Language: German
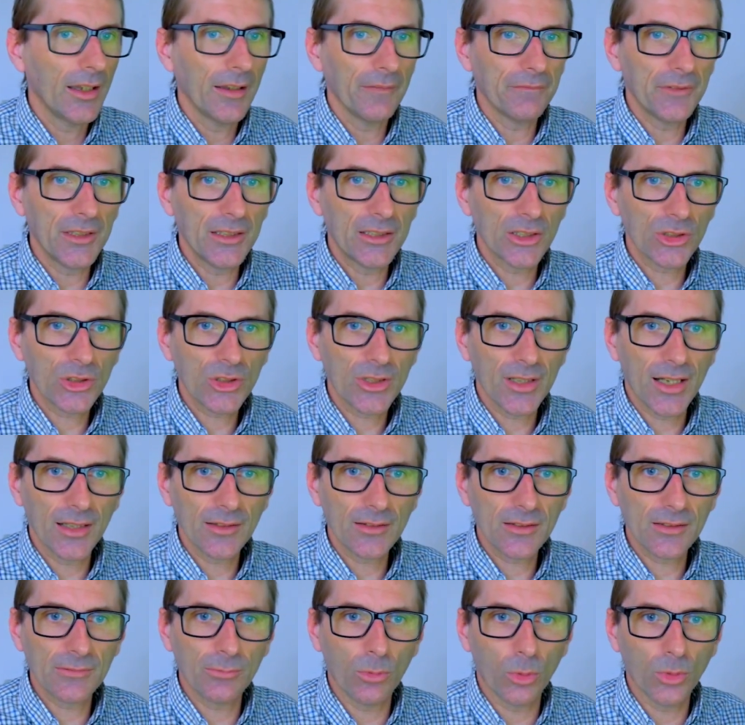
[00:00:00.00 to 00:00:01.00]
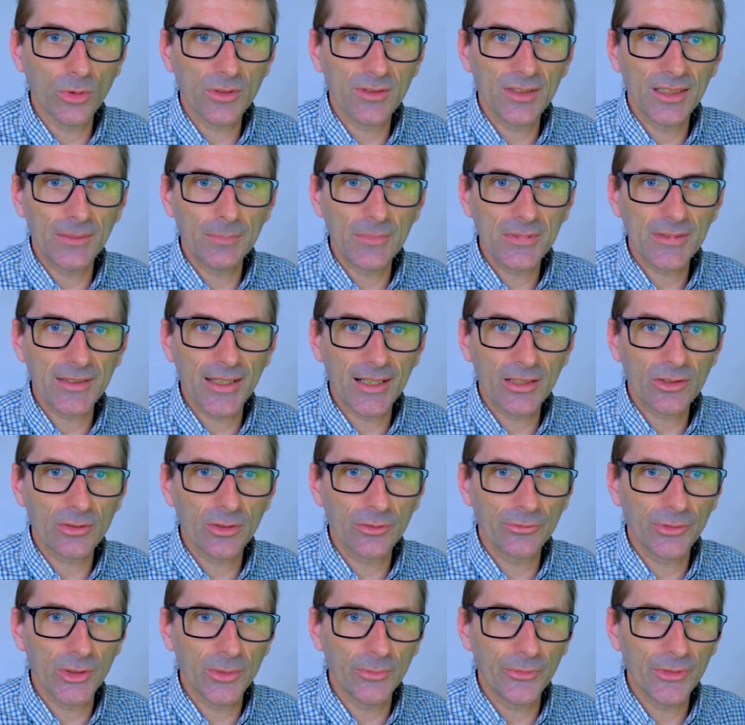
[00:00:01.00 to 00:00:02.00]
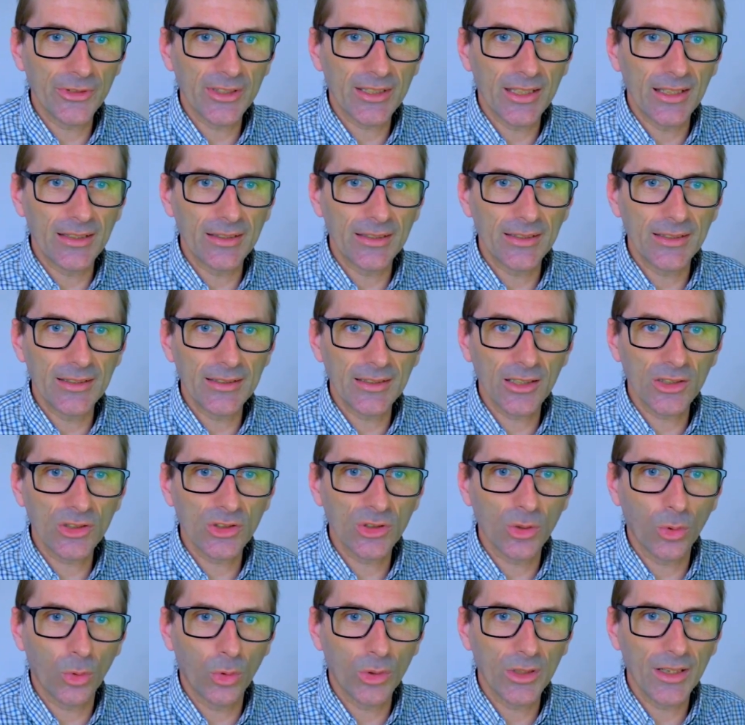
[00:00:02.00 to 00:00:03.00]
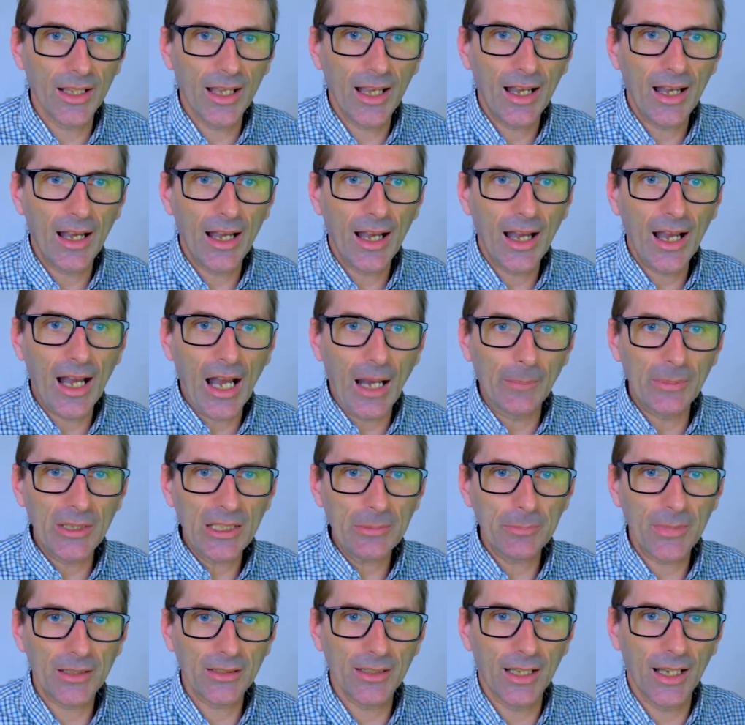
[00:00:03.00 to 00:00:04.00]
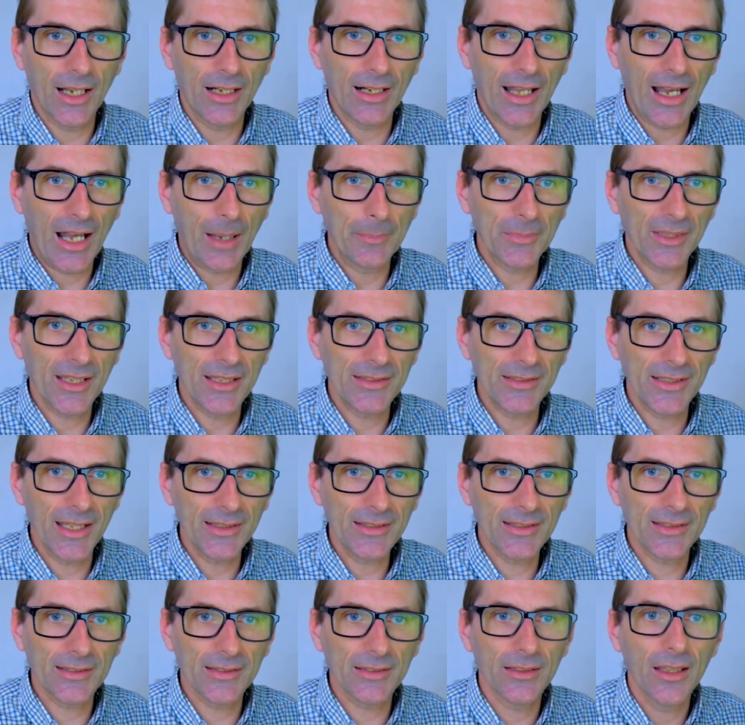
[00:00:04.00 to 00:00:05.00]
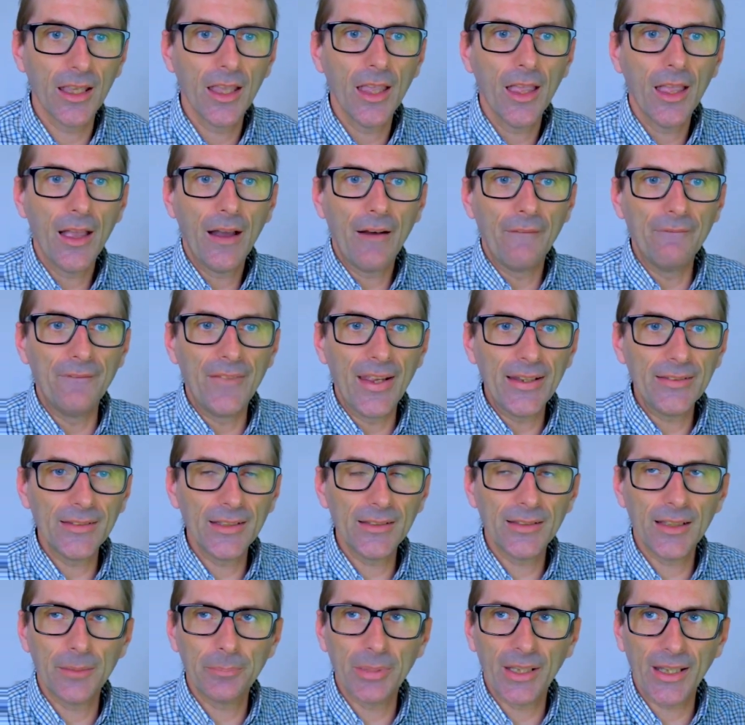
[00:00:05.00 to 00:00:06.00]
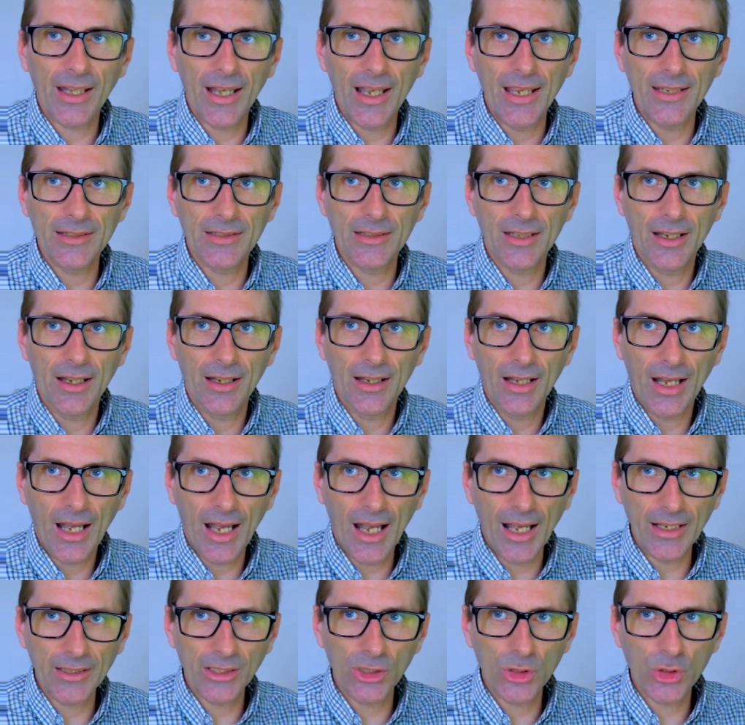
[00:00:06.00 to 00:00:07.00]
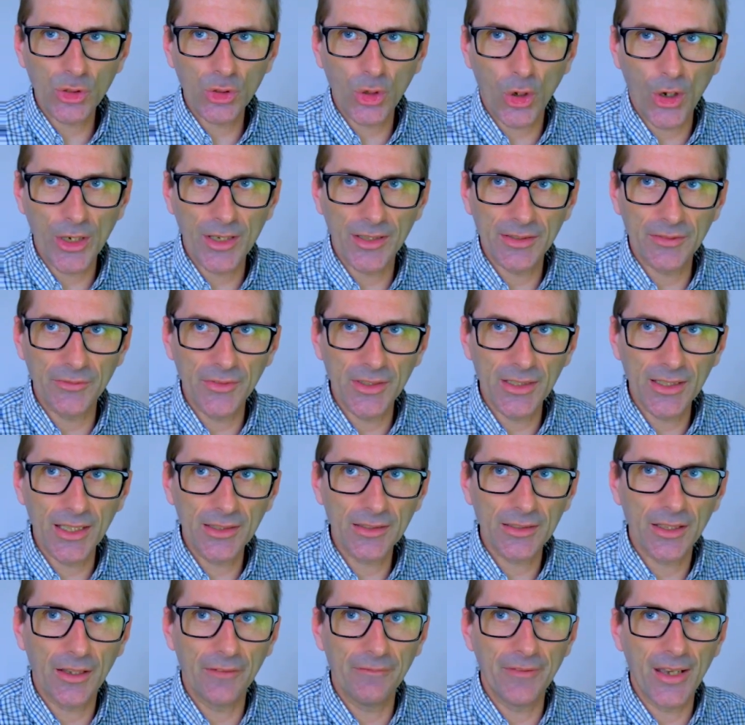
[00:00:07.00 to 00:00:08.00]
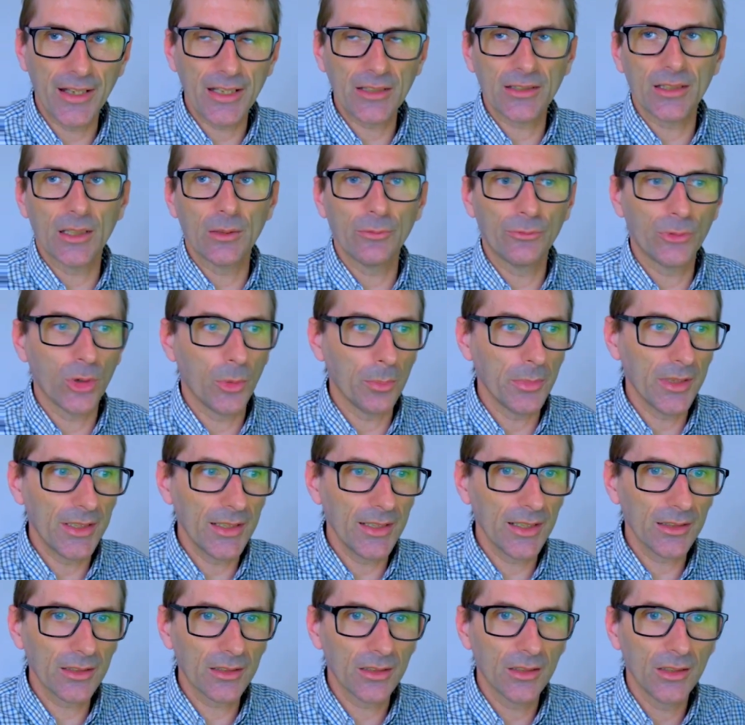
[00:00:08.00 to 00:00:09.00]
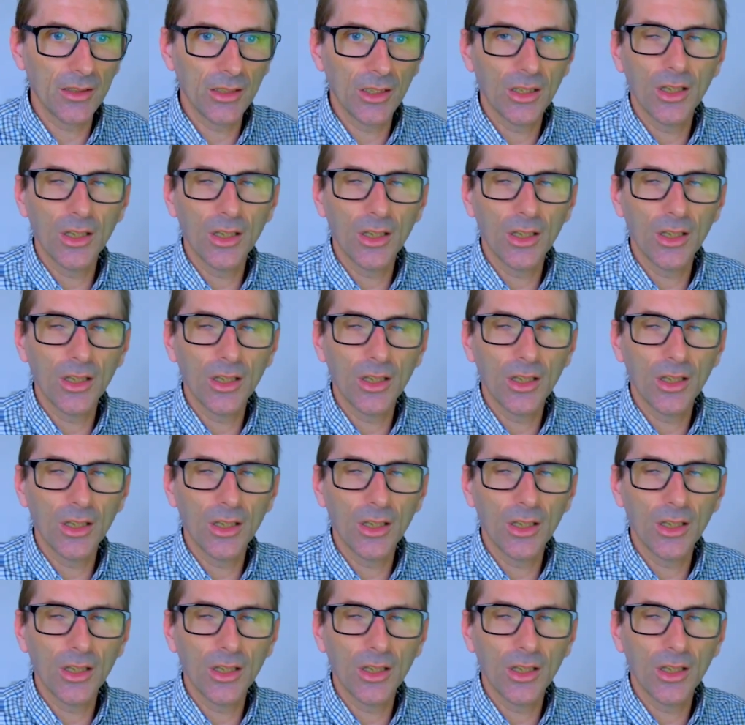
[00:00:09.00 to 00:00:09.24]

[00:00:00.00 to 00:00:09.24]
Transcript: Widerstand 2756. In dieser Zone habe ich meinen Alarm gesetzt. Wenn dieser Bereich angesteuert wird, werde ich informiert.